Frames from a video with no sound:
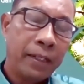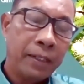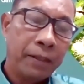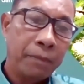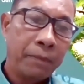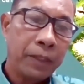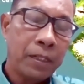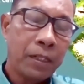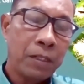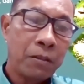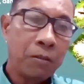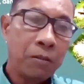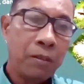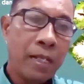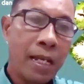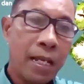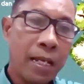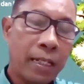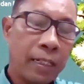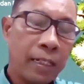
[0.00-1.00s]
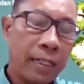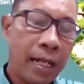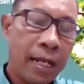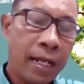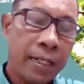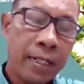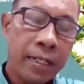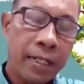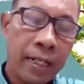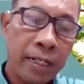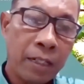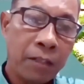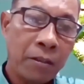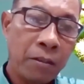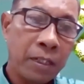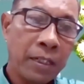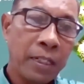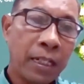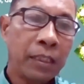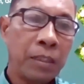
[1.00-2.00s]
Demikian juga ada dari
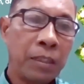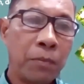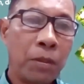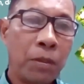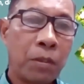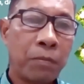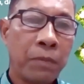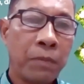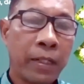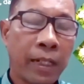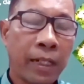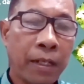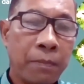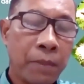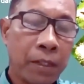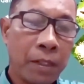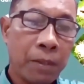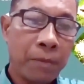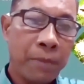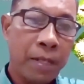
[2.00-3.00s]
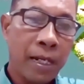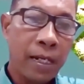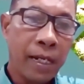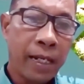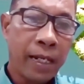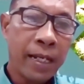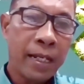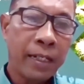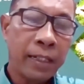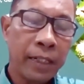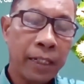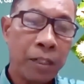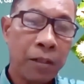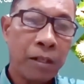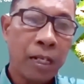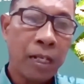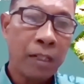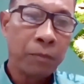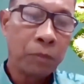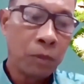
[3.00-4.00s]
Indonesia Timur mereka mengembangkan
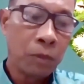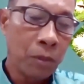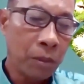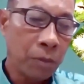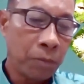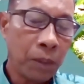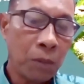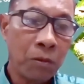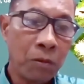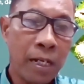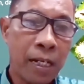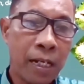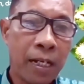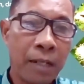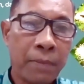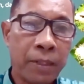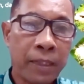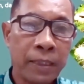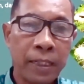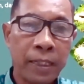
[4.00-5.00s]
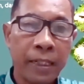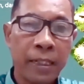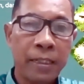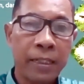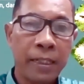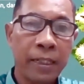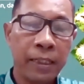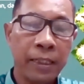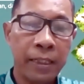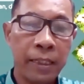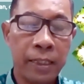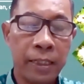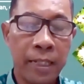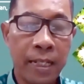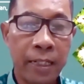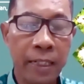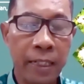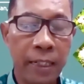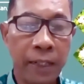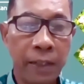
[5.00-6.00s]
eukaliptus menggunakan materi genetik
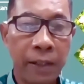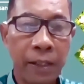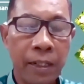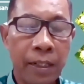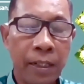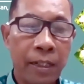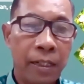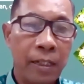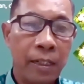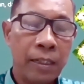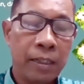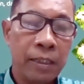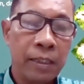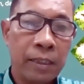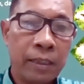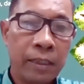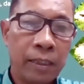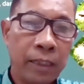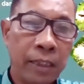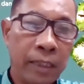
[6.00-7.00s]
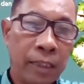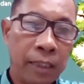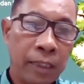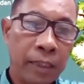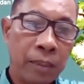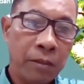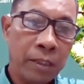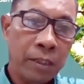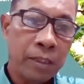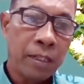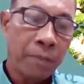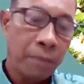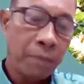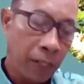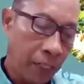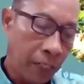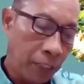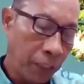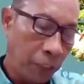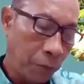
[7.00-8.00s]
dari uh, Indonesia
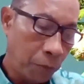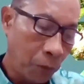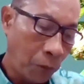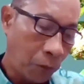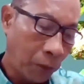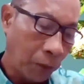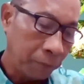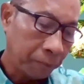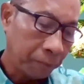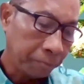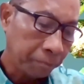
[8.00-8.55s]
bagian timur.